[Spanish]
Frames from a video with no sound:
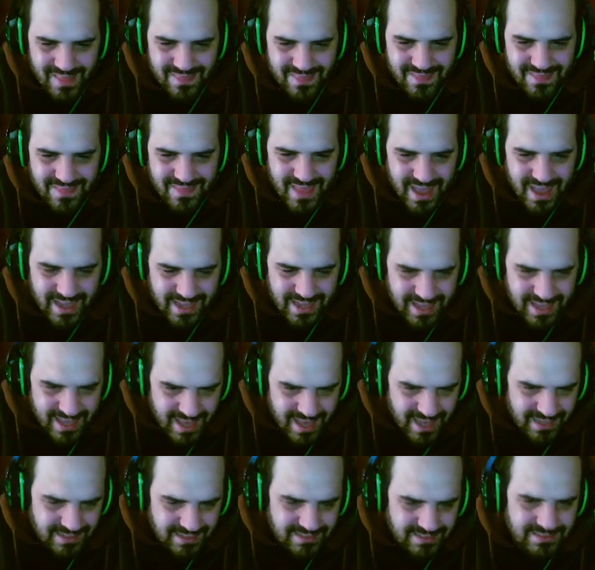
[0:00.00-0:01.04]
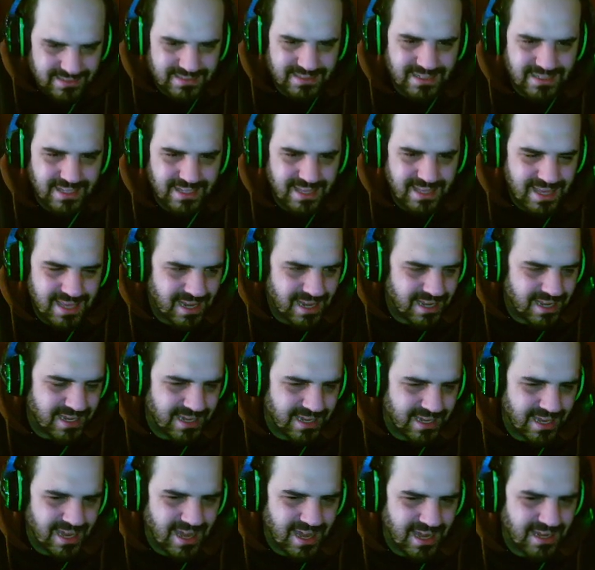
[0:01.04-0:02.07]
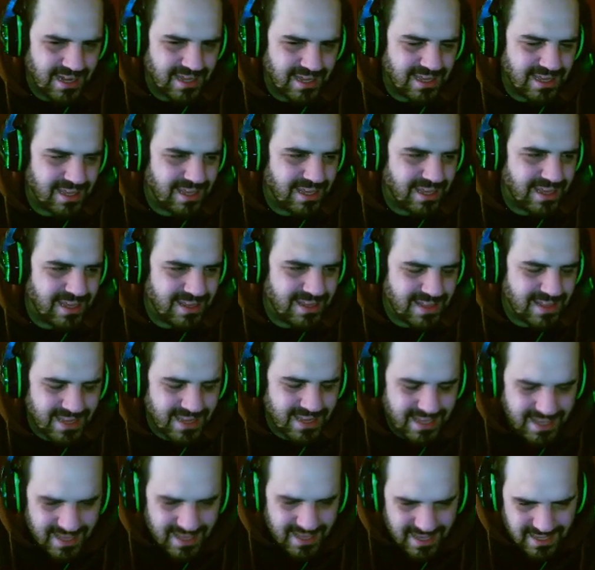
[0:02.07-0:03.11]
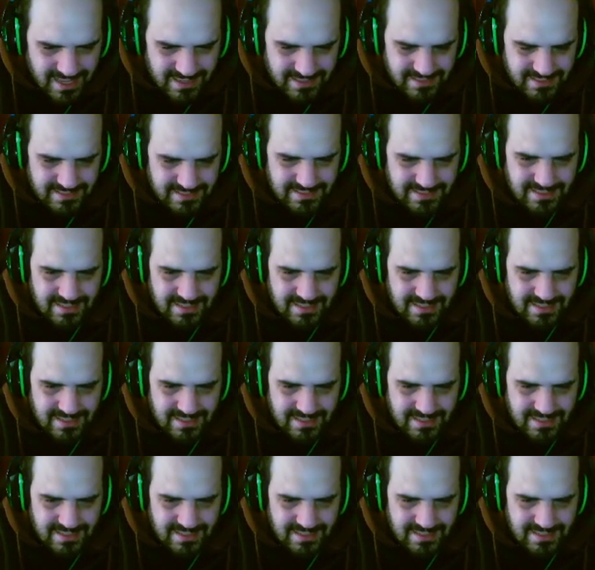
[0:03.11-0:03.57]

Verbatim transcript: de quién quiere que gane y de quién